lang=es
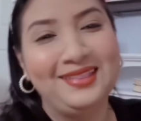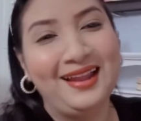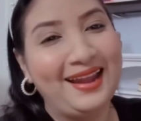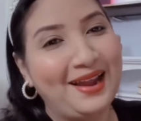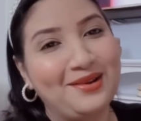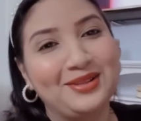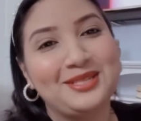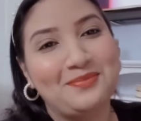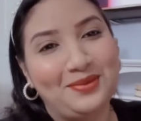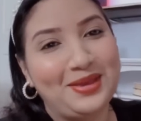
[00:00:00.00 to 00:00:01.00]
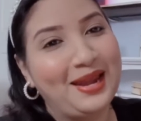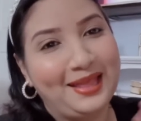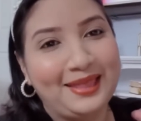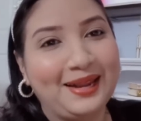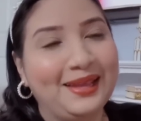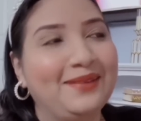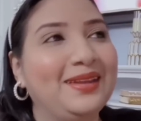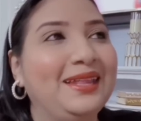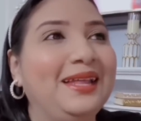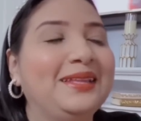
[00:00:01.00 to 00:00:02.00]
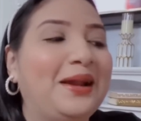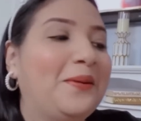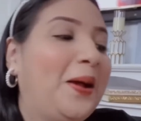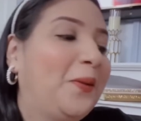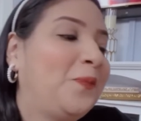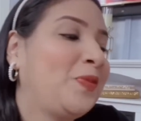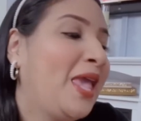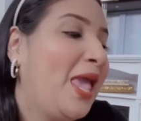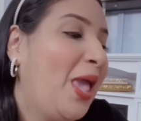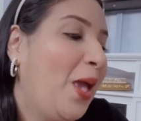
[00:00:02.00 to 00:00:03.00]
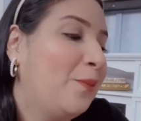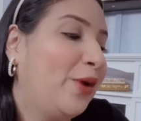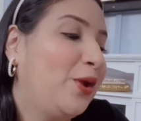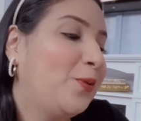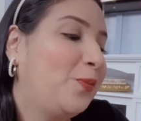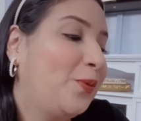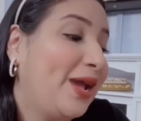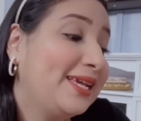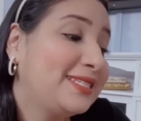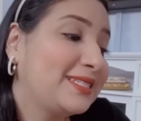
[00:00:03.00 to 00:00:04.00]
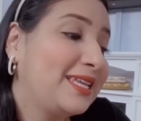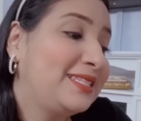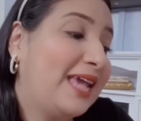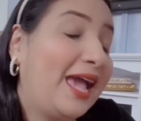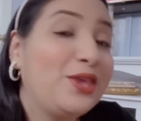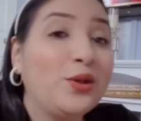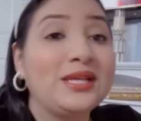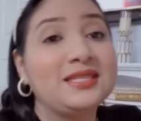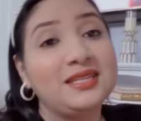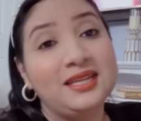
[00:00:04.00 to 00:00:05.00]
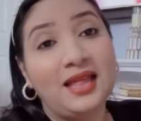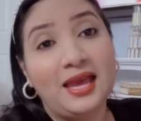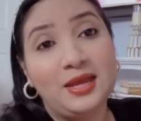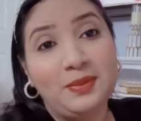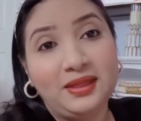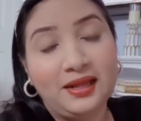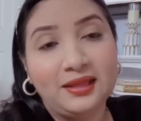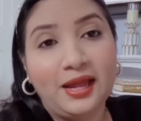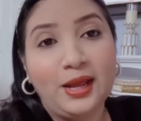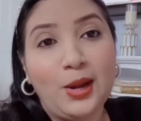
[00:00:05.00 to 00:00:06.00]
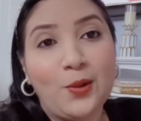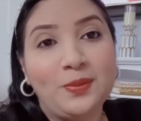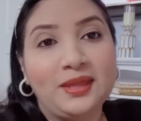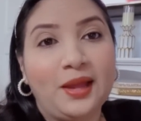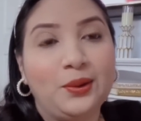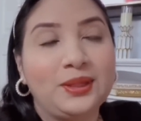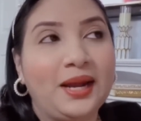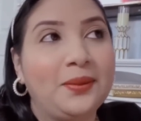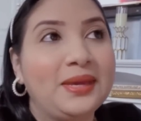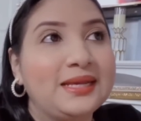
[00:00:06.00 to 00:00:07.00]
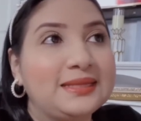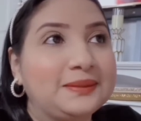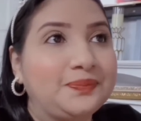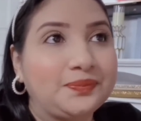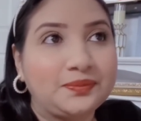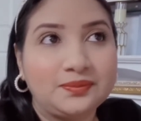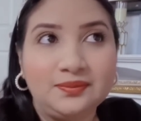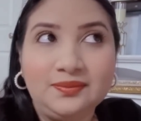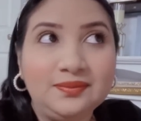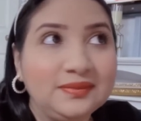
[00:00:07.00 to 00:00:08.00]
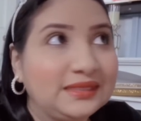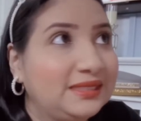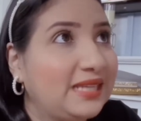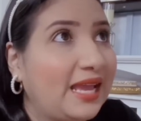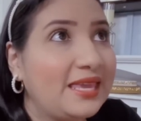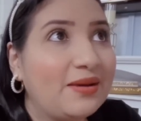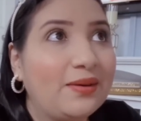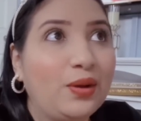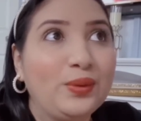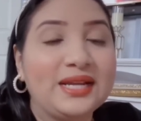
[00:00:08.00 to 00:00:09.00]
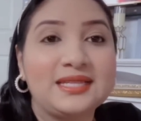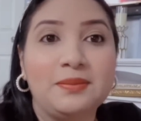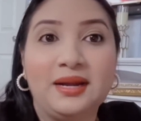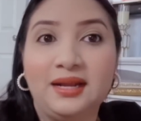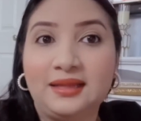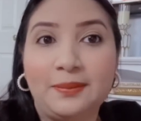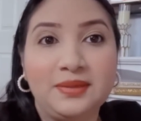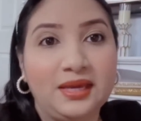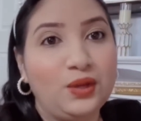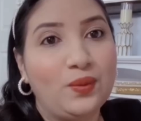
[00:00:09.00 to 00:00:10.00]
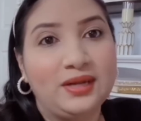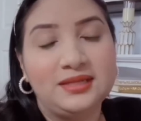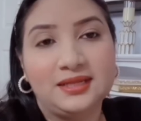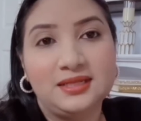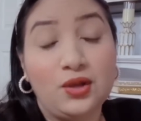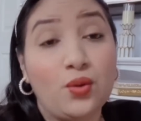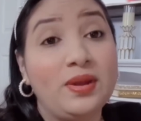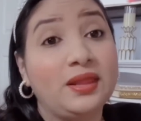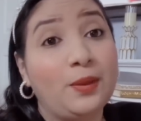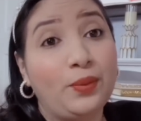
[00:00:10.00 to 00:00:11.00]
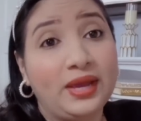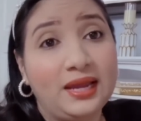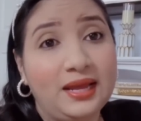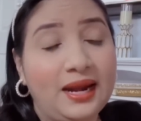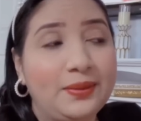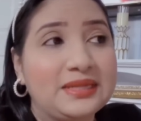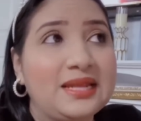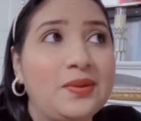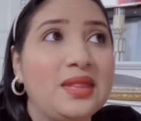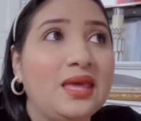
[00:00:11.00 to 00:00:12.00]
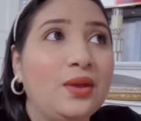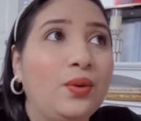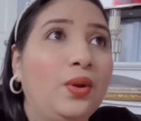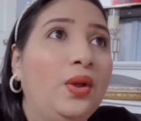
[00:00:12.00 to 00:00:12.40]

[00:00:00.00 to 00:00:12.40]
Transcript: en la noche pues, y en la tarde que viene del trabajo. Bueno, pues ya yo decidí irme a internar en el hospital otra vez, ya llevaba una semana también igual ya sin comer después que le grabé ese video.